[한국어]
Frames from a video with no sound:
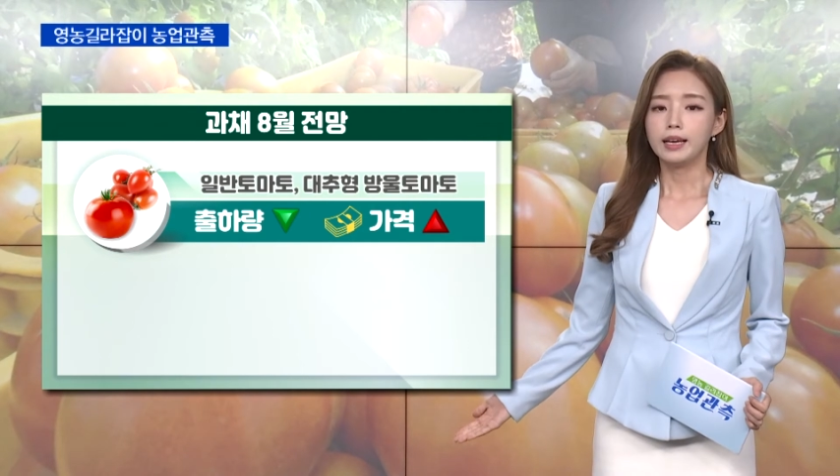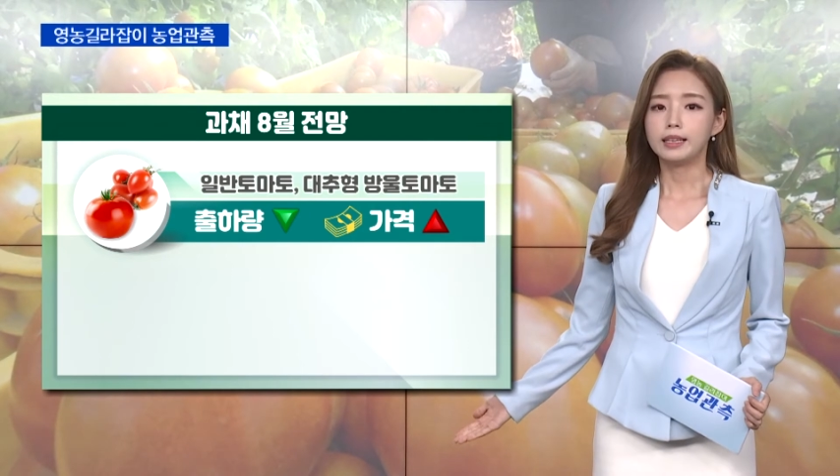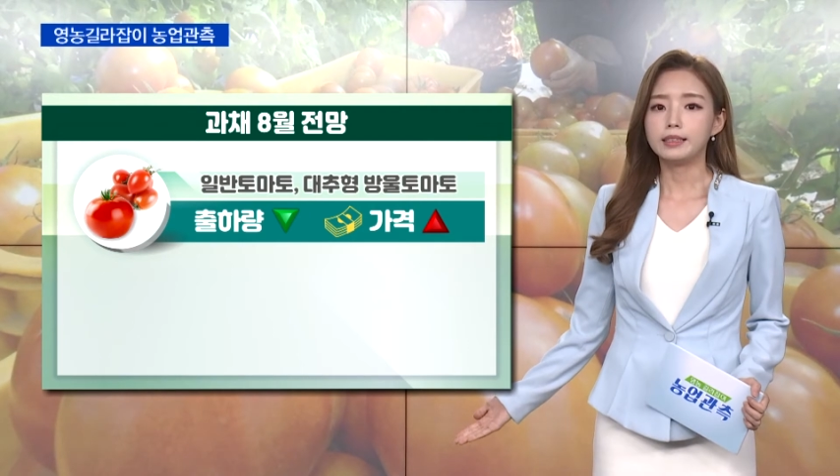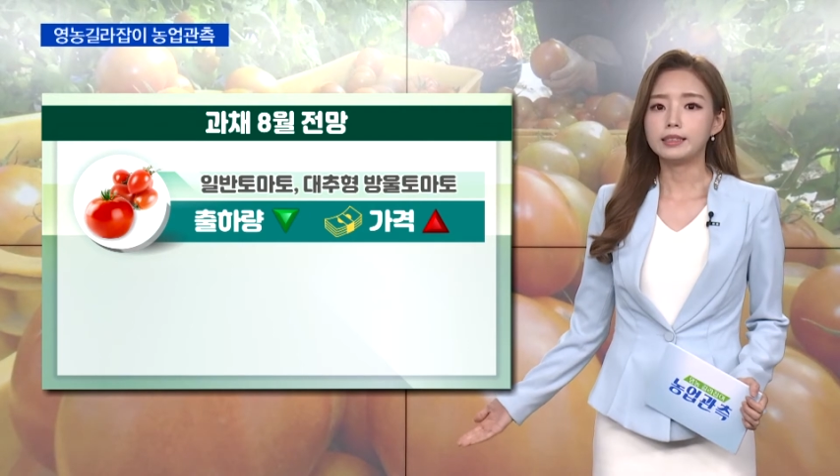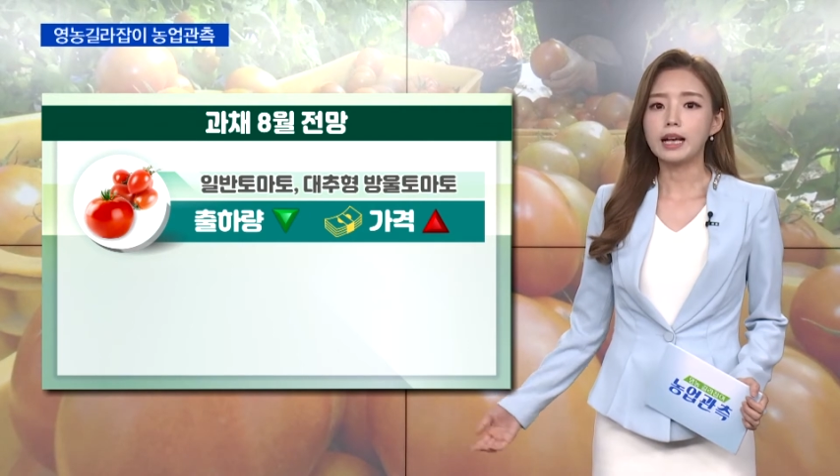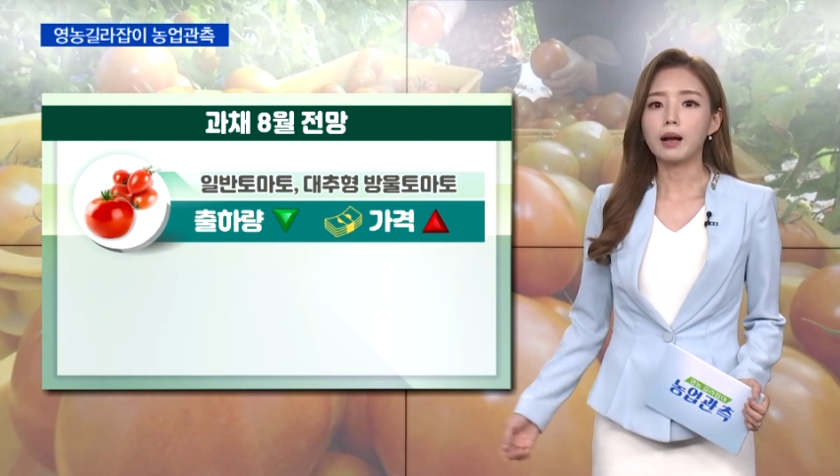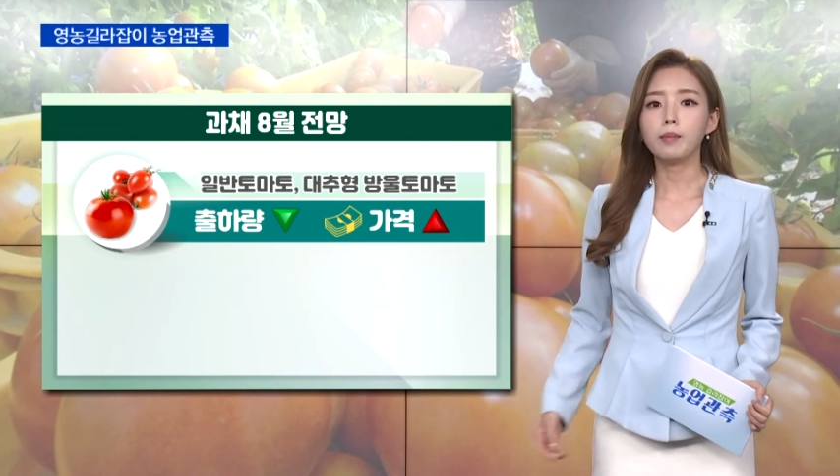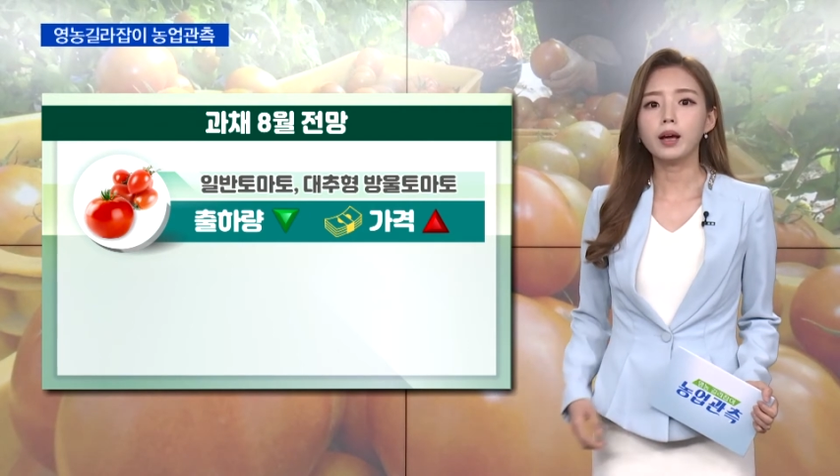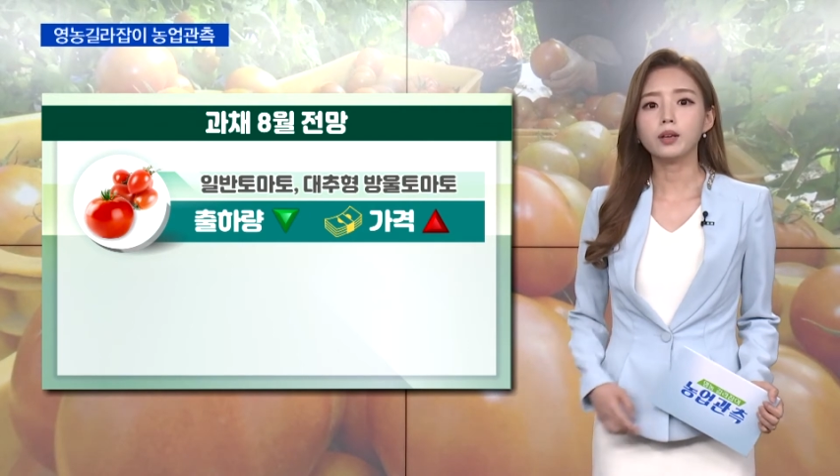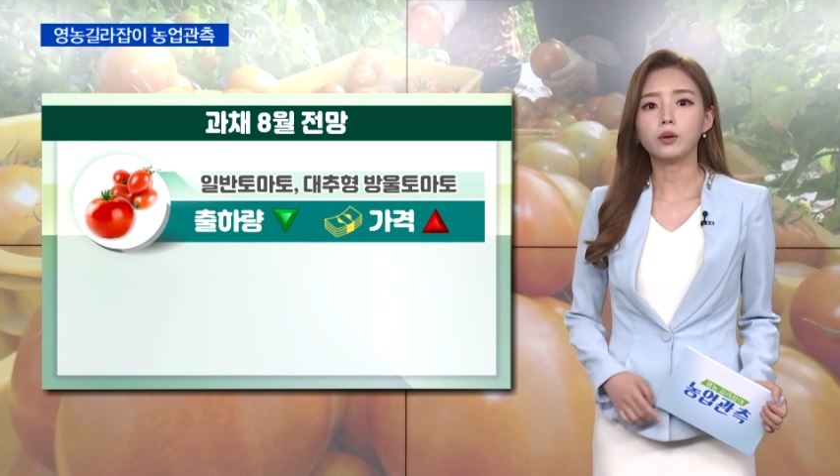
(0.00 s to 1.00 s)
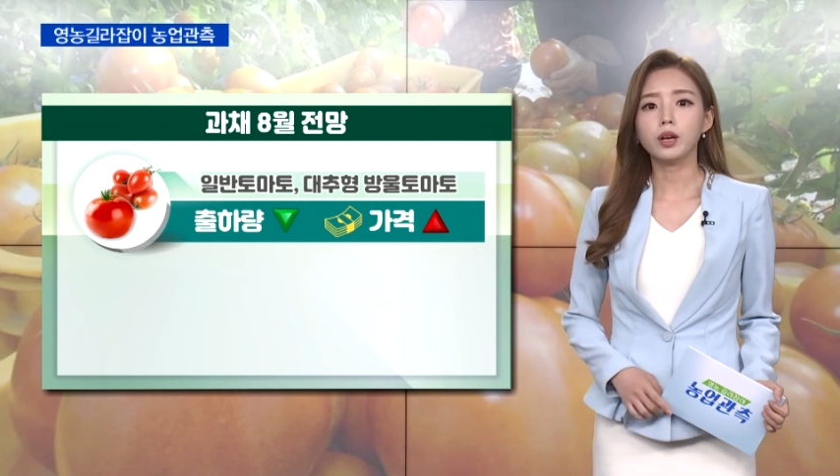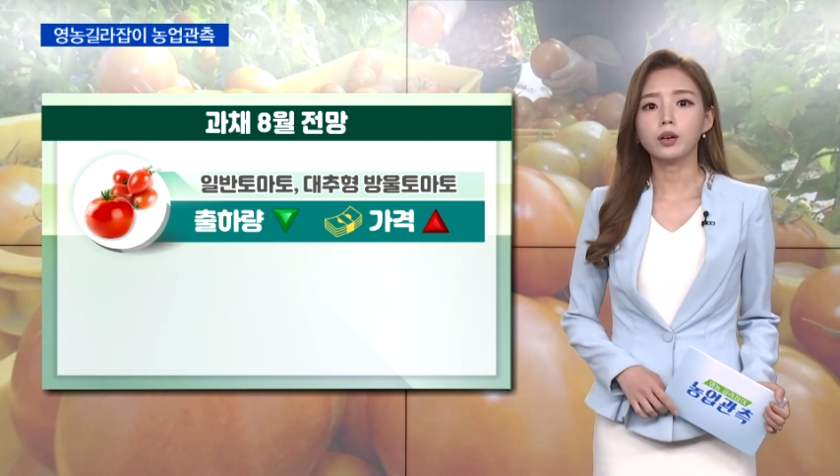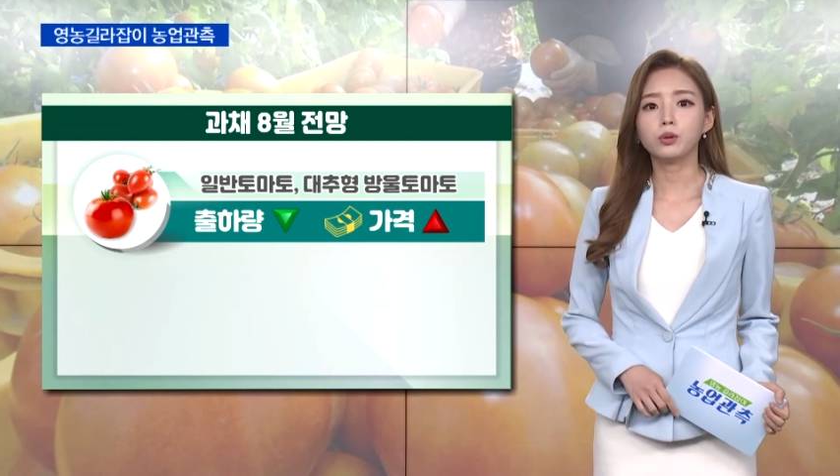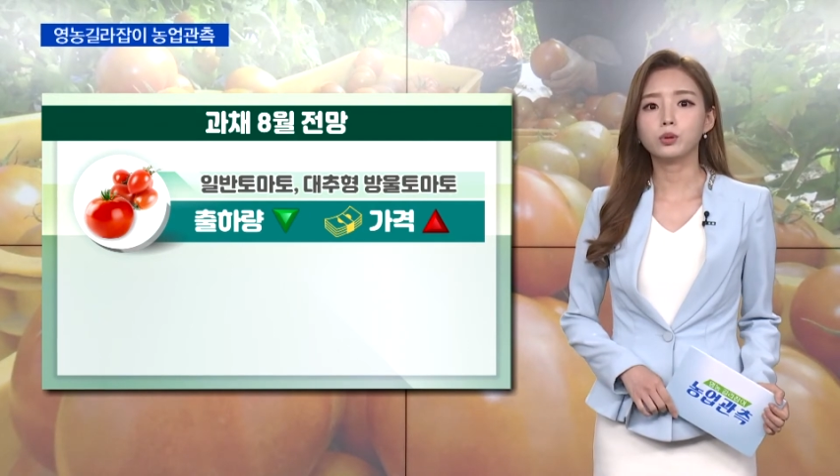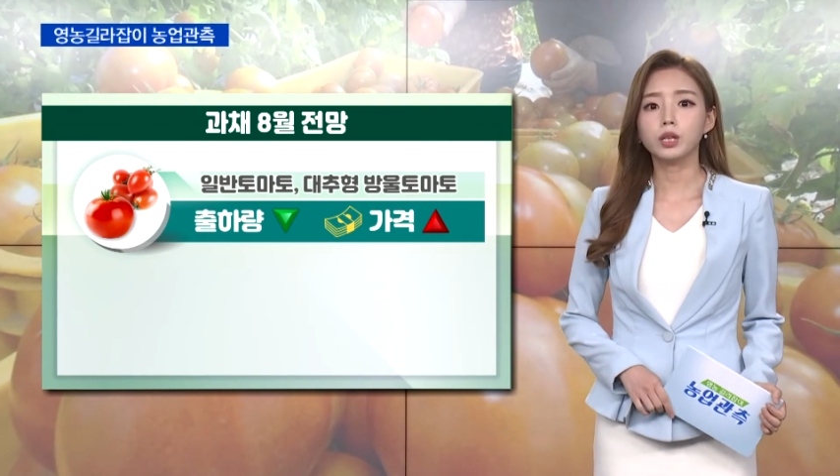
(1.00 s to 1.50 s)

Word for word: 이는 장마의 영향으로